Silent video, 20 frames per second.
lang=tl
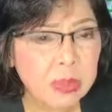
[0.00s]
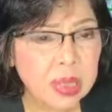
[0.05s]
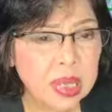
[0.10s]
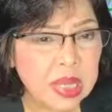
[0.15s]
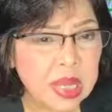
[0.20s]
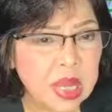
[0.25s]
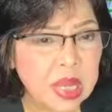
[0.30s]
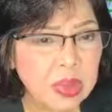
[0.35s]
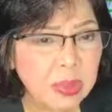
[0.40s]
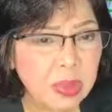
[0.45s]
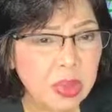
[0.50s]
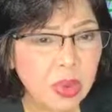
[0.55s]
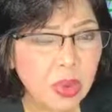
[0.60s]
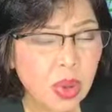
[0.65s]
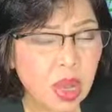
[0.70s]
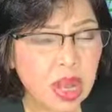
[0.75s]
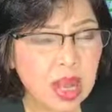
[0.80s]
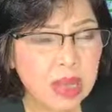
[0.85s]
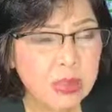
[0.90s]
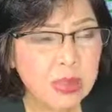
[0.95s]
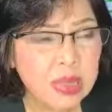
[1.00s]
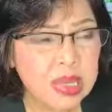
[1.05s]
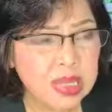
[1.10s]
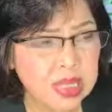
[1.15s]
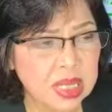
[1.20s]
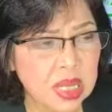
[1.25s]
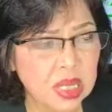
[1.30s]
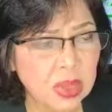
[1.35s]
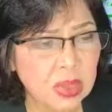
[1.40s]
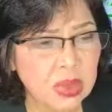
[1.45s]
Pigain mo yung
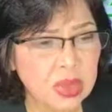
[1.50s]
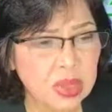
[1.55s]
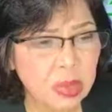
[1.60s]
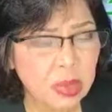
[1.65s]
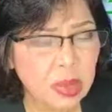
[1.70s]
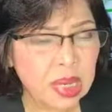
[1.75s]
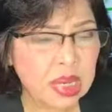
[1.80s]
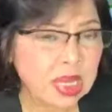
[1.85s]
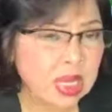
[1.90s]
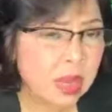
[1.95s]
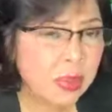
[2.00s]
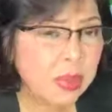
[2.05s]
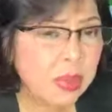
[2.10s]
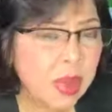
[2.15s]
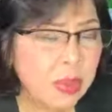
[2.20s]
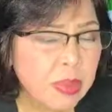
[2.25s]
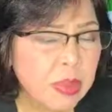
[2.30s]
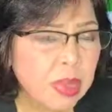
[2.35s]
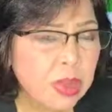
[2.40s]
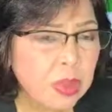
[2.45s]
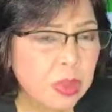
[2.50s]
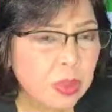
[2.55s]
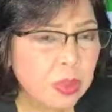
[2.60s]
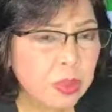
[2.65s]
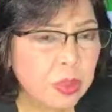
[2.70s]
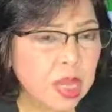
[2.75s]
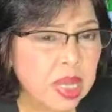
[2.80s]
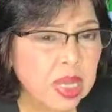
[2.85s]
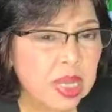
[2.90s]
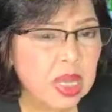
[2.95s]
kalamansi dun sa maligamgam na
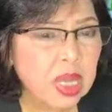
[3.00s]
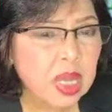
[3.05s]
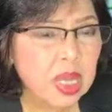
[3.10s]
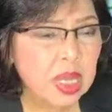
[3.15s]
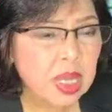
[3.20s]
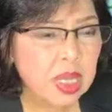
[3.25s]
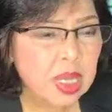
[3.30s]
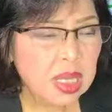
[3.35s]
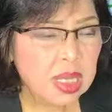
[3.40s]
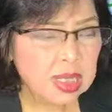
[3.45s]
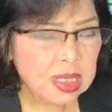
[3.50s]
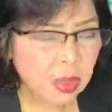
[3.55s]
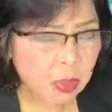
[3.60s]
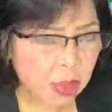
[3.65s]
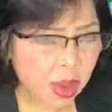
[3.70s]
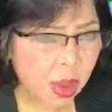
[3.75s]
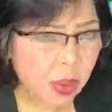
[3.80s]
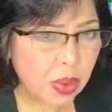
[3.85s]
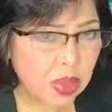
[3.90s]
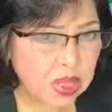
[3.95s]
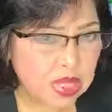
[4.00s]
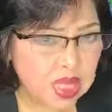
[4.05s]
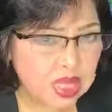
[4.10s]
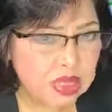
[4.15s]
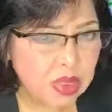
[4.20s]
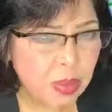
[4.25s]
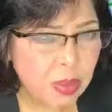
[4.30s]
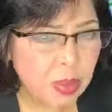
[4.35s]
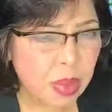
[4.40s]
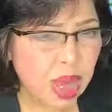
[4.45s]
tubig sa bawat
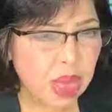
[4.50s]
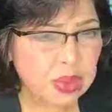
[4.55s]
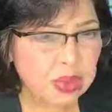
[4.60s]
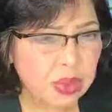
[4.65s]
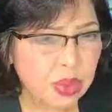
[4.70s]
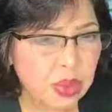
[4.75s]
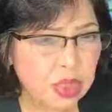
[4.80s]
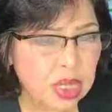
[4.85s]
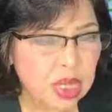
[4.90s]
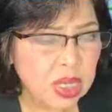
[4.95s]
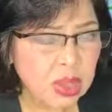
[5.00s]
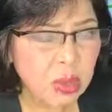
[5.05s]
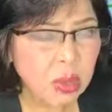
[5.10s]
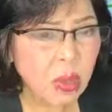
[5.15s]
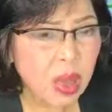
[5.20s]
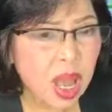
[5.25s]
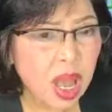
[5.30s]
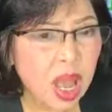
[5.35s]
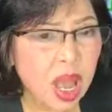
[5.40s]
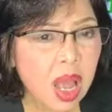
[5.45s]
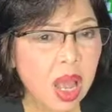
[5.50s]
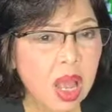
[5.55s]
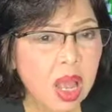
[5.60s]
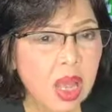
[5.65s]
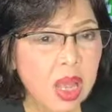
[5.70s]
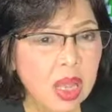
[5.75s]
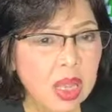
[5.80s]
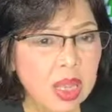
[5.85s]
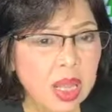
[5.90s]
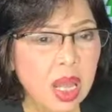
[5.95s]
isang baso. Inom ka
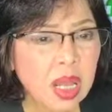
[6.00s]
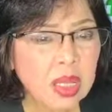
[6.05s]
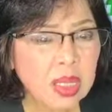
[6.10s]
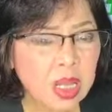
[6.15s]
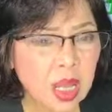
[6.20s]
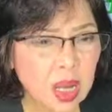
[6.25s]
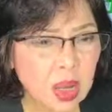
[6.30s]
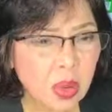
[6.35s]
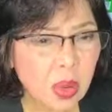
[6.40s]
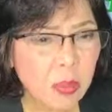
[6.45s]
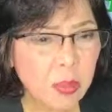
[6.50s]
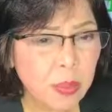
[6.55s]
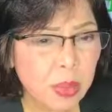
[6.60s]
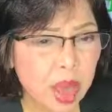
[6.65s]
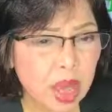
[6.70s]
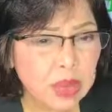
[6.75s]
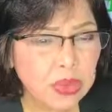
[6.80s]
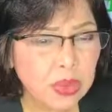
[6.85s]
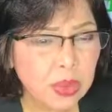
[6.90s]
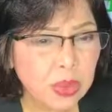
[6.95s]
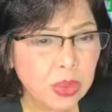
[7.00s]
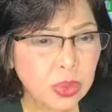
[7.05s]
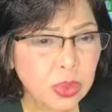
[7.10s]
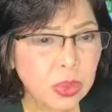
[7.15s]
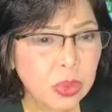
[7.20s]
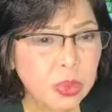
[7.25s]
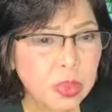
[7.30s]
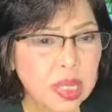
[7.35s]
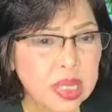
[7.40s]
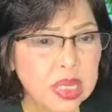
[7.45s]
ng dalawang basong
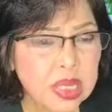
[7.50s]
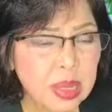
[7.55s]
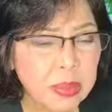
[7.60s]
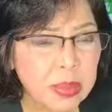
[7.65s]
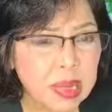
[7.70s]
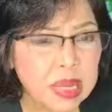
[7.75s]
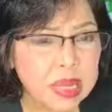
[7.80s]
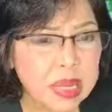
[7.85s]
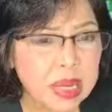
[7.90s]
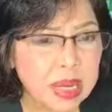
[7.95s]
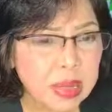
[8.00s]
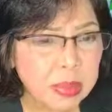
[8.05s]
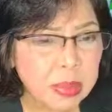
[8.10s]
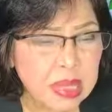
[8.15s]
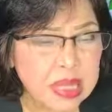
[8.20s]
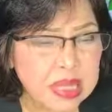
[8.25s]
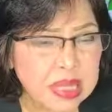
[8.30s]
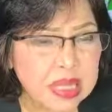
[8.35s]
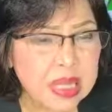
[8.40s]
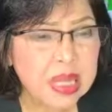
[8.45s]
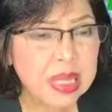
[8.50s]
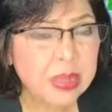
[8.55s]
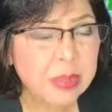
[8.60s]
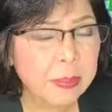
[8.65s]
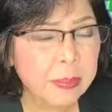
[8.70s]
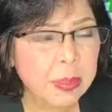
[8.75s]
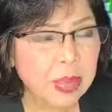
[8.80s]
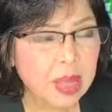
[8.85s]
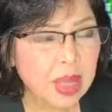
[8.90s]
tubig na may kalamansi.